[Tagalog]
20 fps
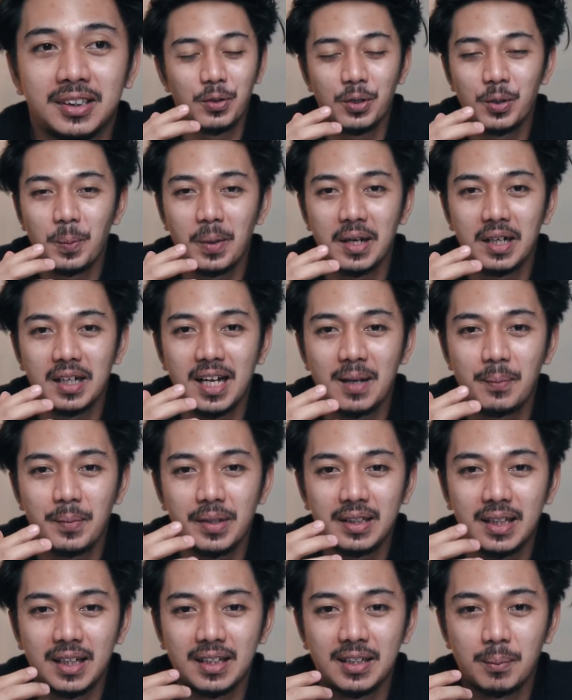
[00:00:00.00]
Kung
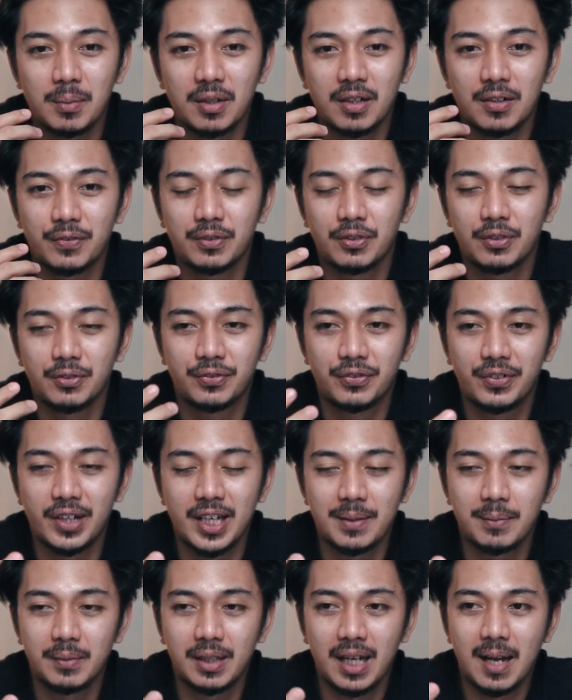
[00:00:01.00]
gumagamit ka ng mga full
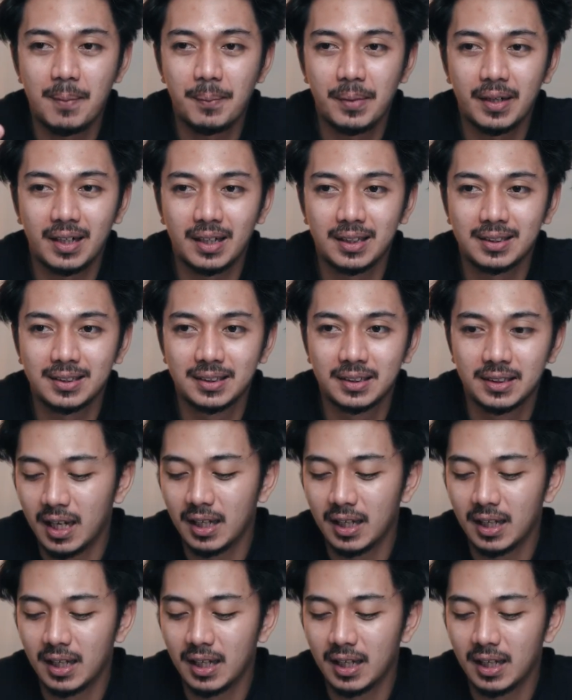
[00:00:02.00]
frame cameras,